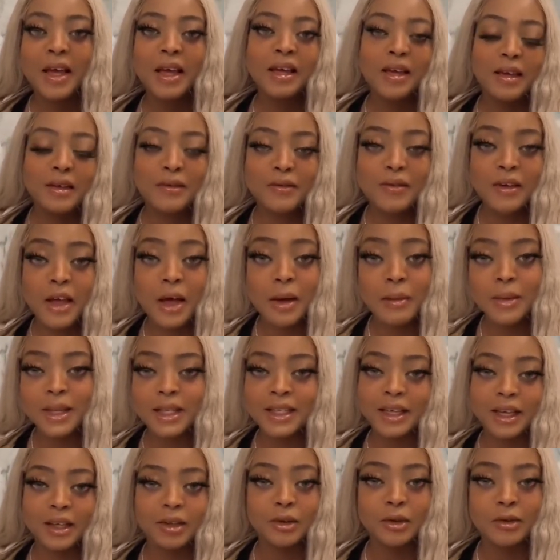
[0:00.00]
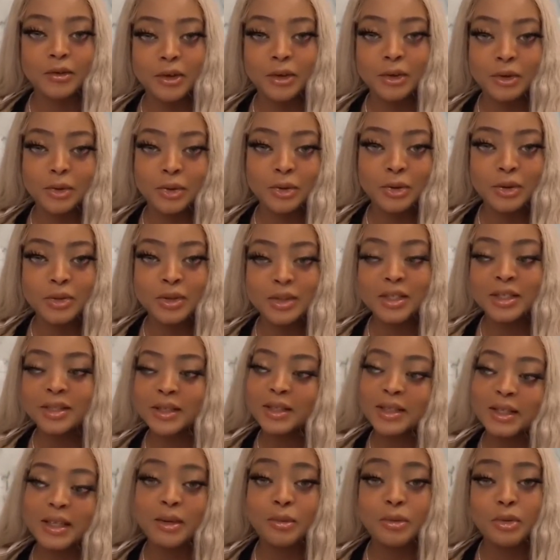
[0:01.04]
il fait 1m92,
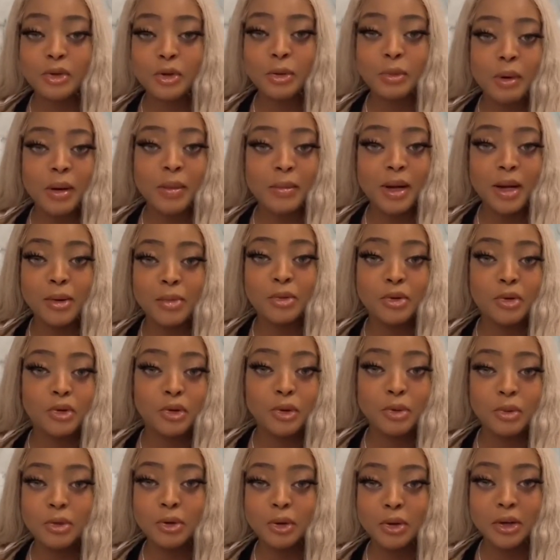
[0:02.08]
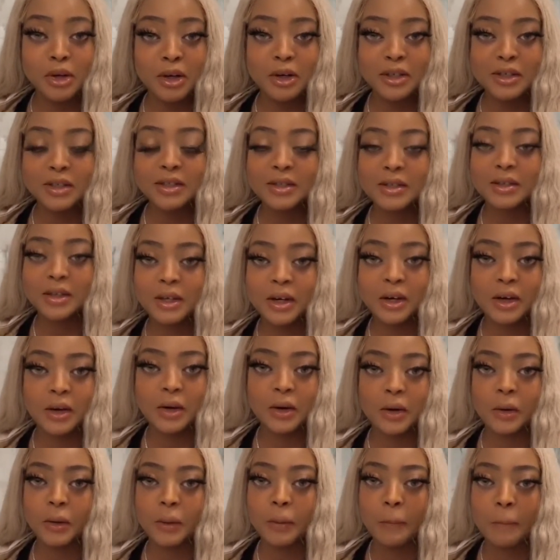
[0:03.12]
il est plutôt pas mal, plutôt beau gosse. Euh,
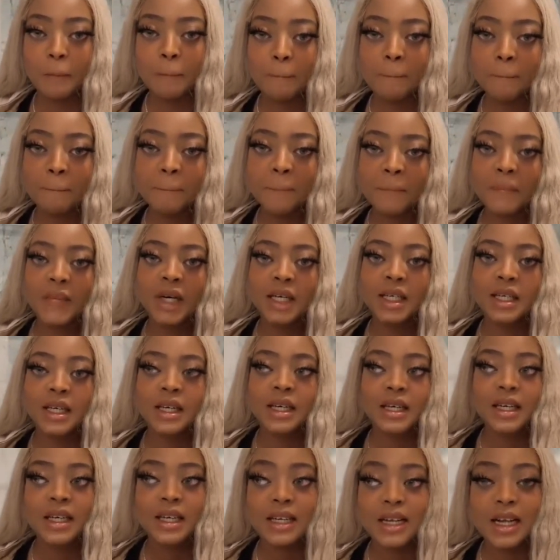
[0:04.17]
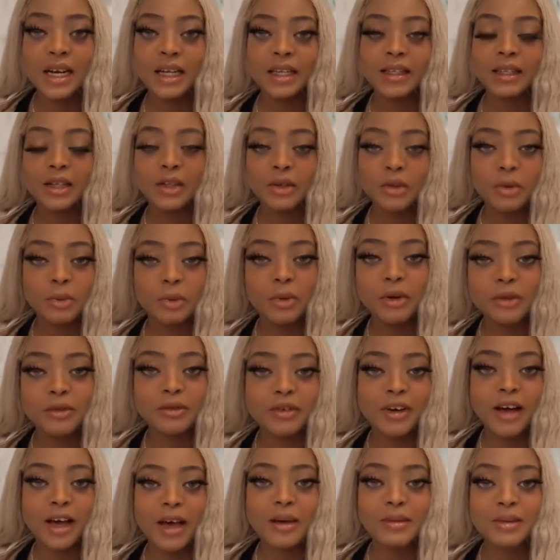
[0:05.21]
il a l'air d'être bonne
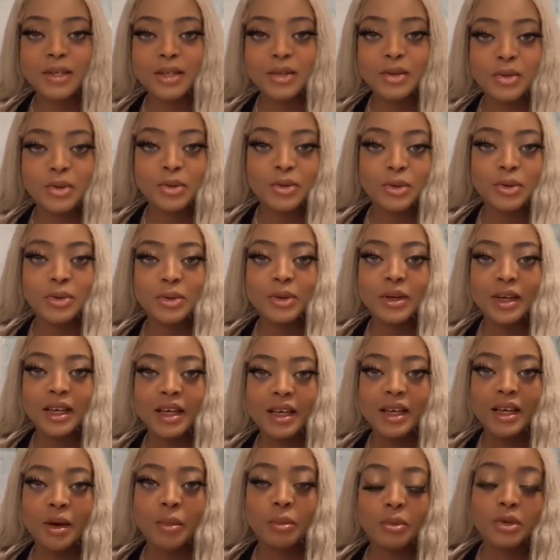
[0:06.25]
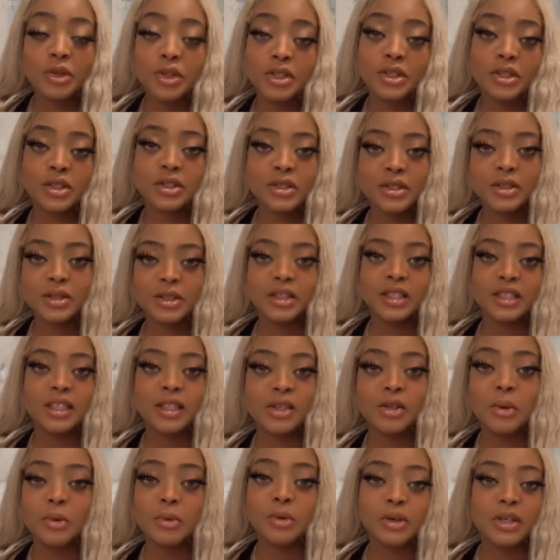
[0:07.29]
vibes et tout. Et en plus, j'étais
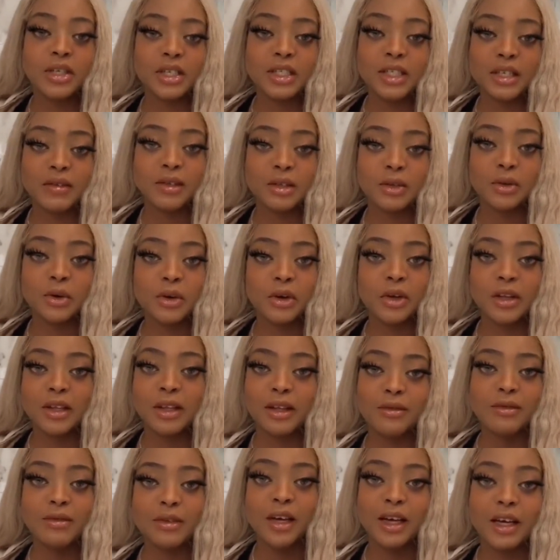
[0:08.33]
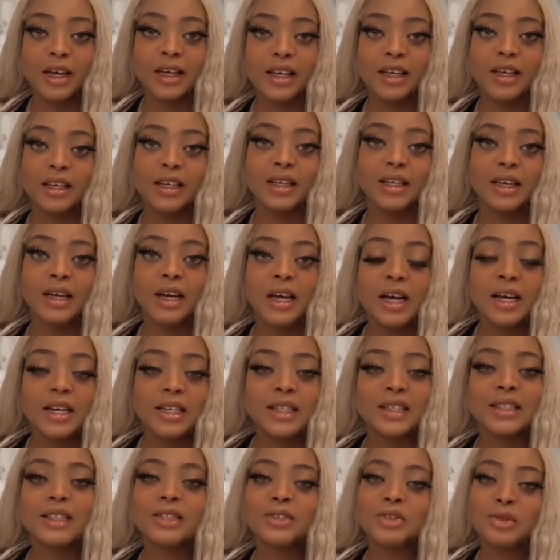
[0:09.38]
dans mon lit, j'avais trop rien à faire et
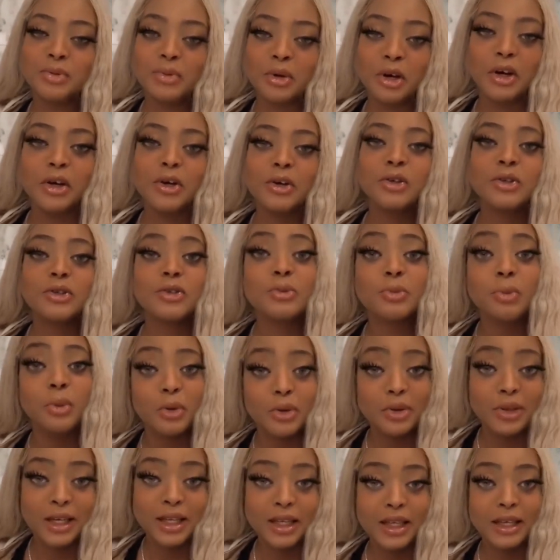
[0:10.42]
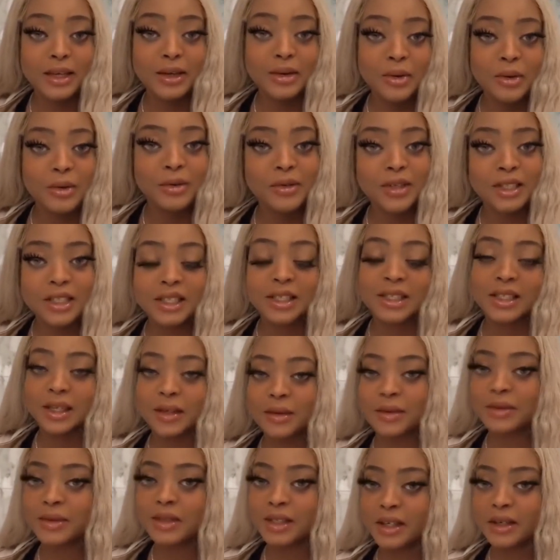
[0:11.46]
j'étais d'humeur spontanée, on va dire ça
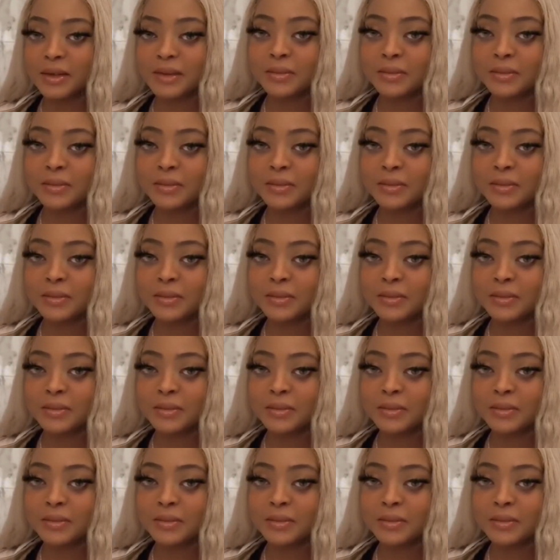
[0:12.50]
comme ça.